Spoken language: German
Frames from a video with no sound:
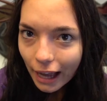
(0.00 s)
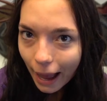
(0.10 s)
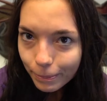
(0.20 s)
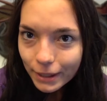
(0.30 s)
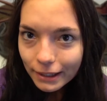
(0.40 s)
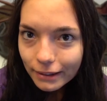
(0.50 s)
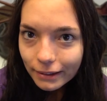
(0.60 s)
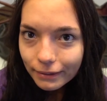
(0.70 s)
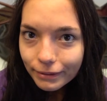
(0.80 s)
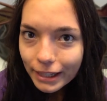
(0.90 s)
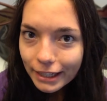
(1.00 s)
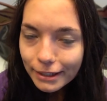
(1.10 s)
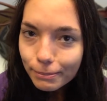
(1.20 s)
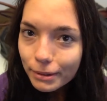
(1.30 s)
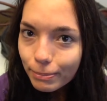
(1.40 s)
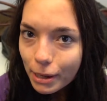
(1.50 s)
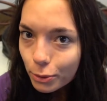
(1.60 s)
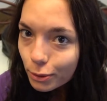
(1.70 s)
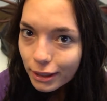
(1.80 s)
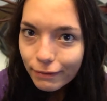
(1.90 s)
gehabt hätte, hätte ich mich
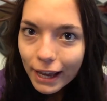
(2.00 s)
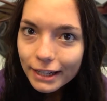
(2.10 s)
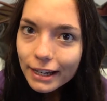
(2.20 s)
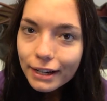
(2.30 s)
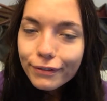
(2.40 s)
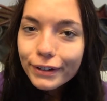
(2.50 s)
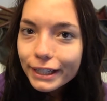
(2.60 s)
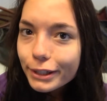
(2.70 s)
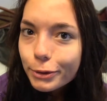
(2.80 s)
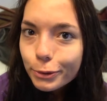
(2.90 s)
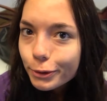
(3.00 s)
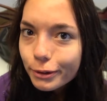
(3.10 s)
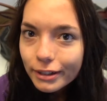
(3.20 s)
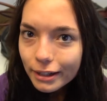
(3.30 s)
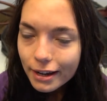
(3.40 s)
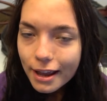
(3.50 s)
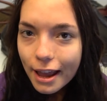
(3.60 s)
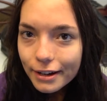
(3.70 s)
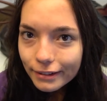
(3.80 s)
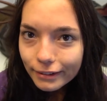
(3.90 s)
persönlich weiterentwickelt und
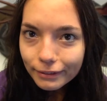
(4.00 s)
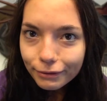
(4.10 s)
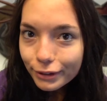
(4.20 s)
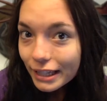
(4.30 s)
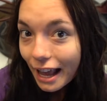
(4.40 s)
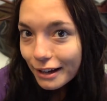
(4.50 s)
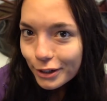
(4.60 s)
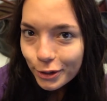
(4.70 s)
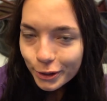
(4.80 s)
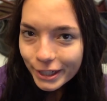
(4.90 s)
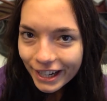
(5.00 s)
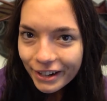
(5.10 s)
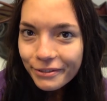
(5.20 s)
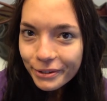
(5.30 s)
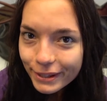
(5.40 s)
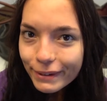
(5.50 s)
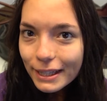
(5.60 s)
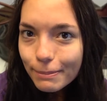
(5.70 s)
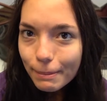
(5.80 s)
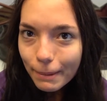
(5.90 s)
hätte vielleicht schon eher gewusst,
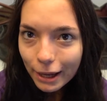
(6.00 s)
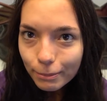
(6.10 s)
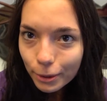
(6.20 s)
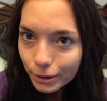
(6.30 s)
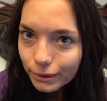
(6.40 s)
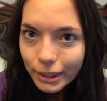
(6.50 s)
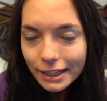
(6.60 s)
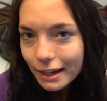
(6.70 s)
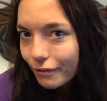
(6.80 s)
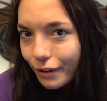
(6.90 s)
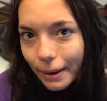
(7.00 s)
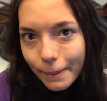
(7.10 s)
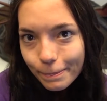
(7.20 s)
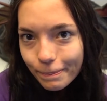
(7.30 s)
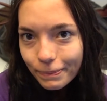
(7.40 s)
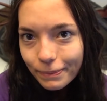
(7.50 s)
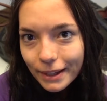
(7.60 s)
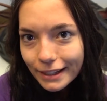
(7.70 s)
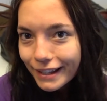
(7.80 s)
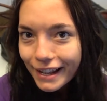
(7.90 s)
was ich mehr machen möchte und hätte einfach
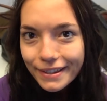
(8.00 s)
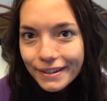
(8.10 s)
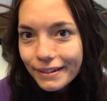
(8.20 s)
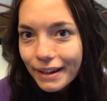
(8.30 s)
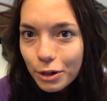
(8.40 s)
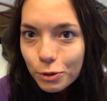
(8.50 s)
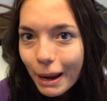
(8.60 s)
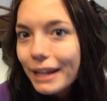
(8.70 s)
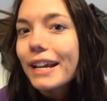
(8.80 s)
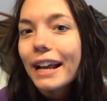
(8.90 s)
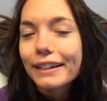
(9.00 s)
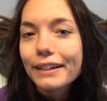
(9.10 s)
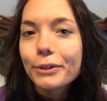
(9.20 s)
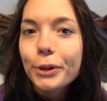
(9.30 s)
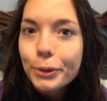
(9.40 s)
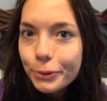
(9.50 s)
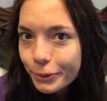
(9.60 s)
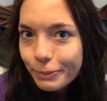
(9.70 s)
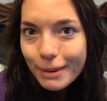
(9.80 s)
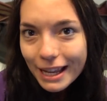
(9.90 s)
das Ganze entspannter angehen können
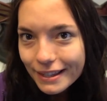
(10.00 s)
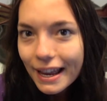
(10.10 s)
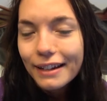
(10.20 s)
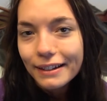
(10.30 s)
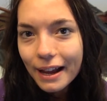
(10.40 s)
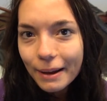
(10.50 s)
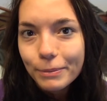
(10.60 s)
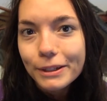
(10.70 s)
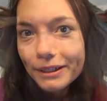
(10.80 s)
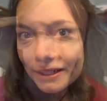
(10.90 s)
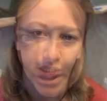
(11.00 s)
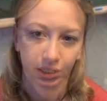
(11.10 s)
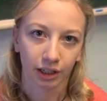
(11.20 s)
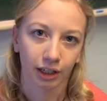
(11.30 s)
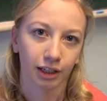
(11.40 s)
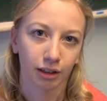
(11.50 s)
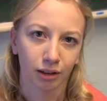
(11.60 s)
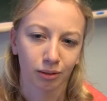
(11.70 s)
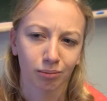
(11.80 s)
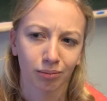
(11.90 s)
und mehr Zeit gehabt. Generell